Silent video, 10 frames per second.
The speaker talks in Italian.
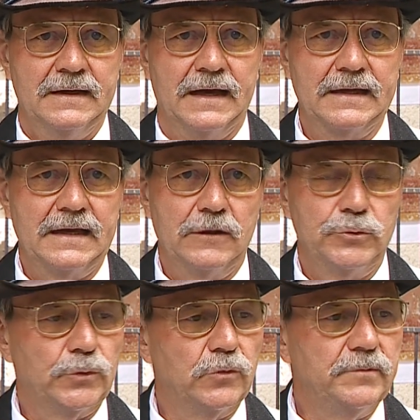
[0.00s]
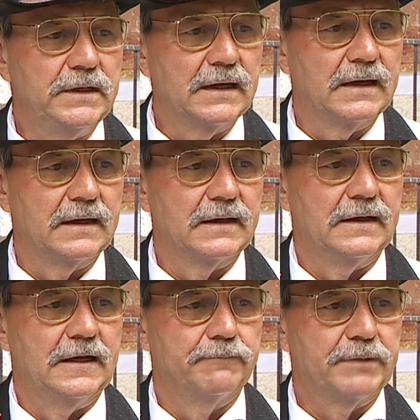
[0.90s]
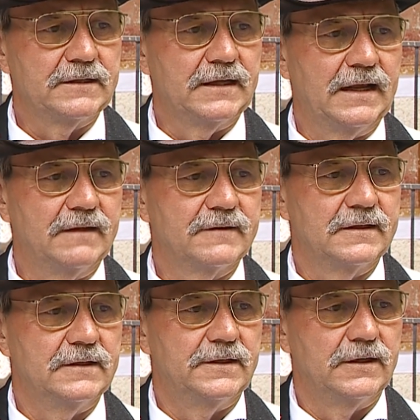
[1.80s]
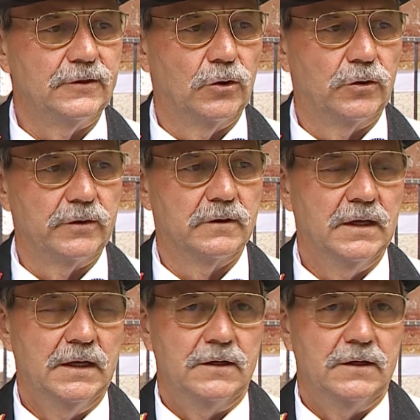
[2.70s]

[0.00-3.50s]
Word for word: anche l'autonomia e l'appartenenza del territorio,